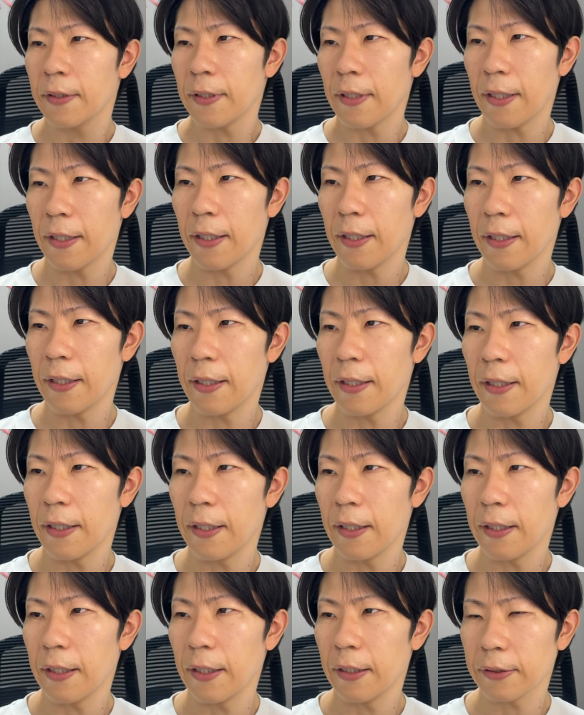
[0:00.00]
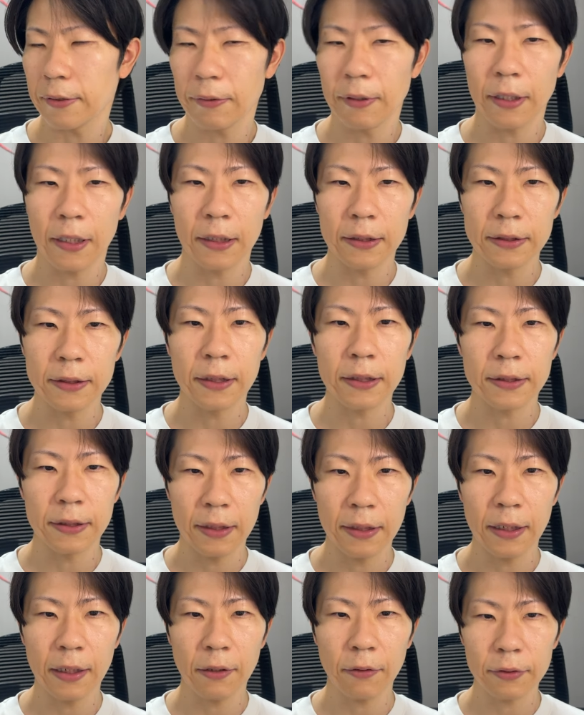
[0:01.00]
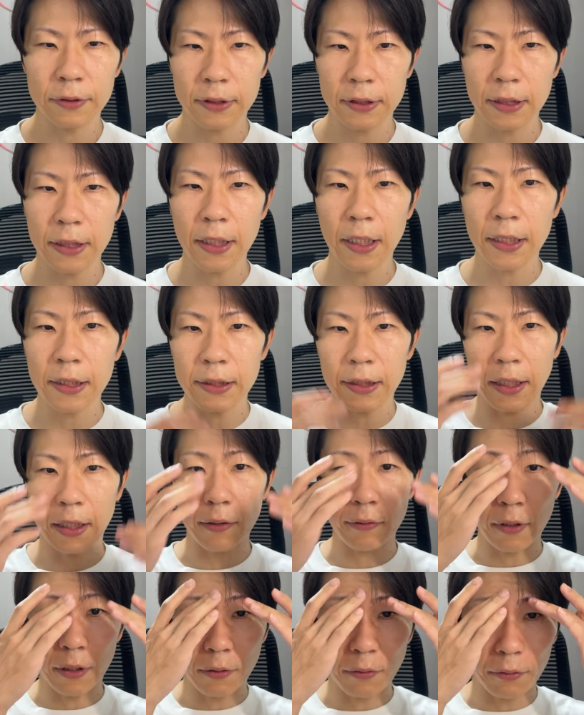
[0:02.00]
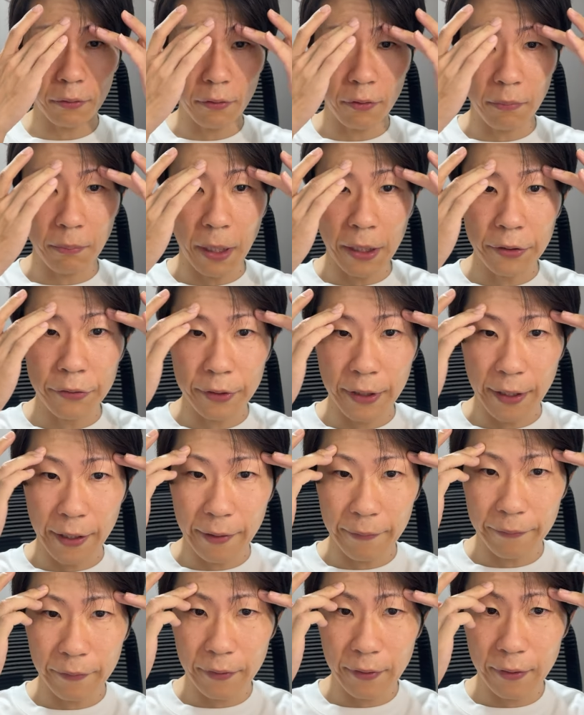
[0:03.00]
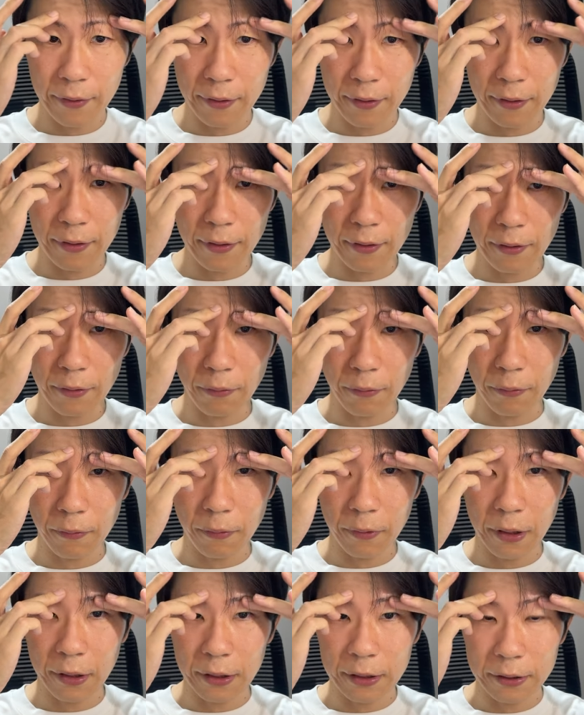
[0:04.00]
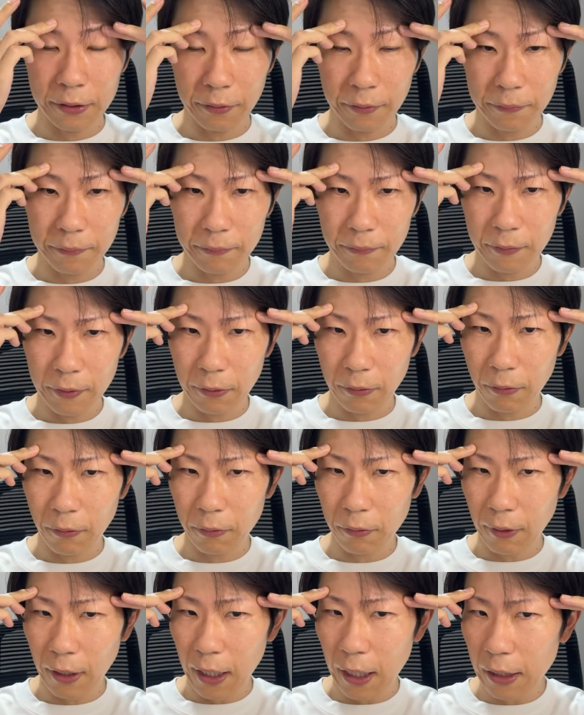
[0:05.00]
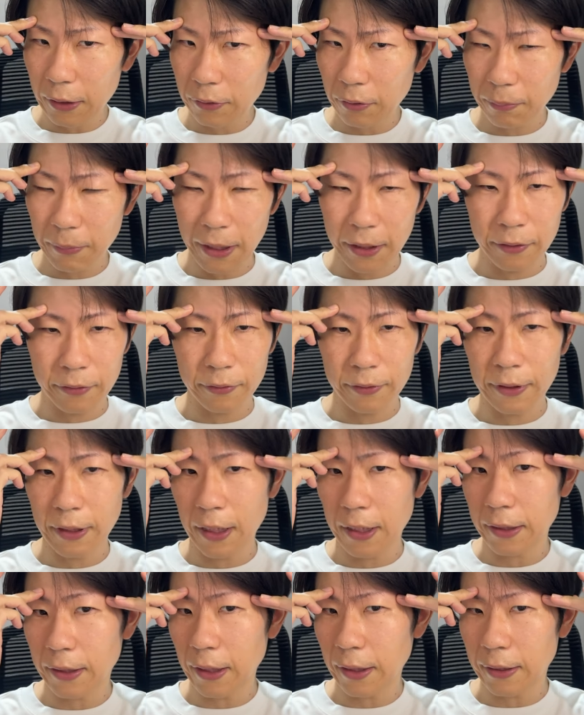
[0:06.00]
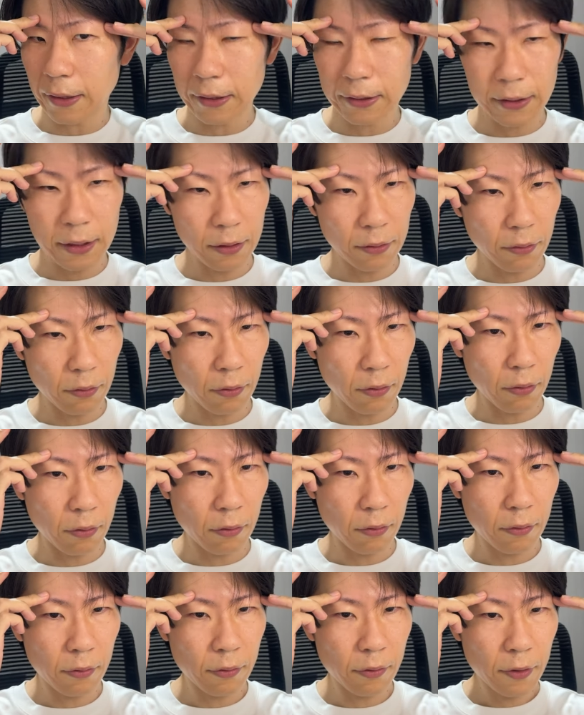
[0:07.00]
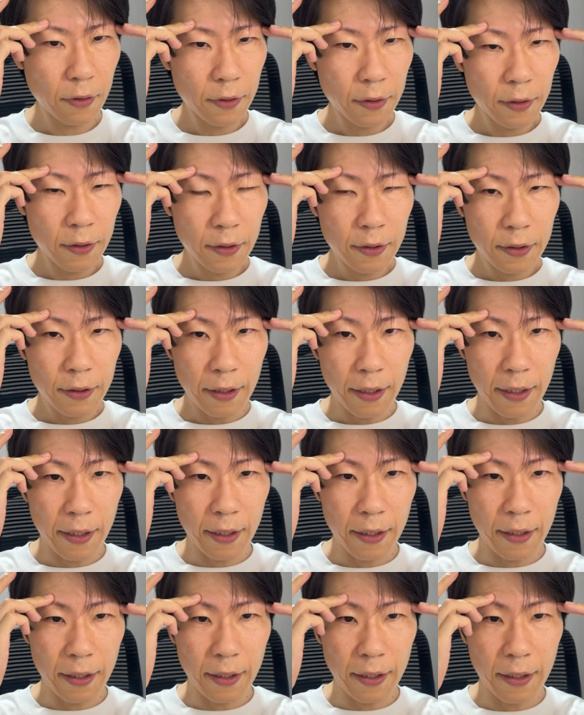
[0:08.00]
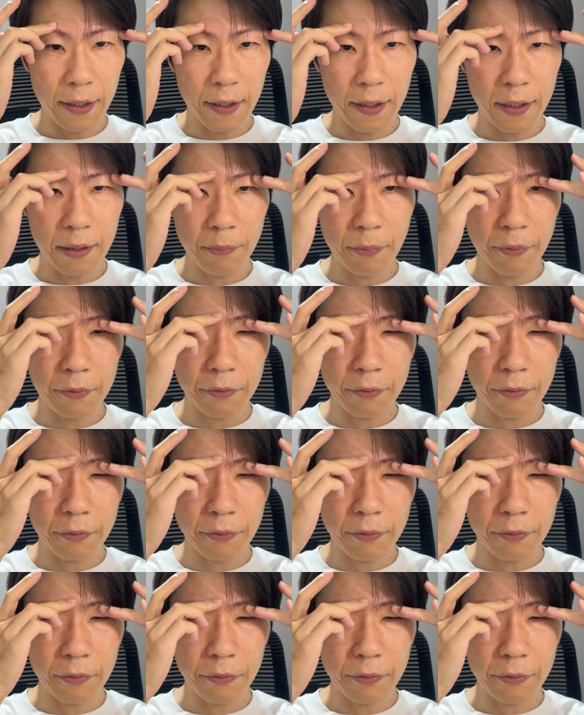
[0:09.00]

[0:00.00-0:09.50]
えそんな感じですね。で、次やりたいのがこの眉毛。ここなんですよ。ここのアートメイクやりたいんですけど、えもう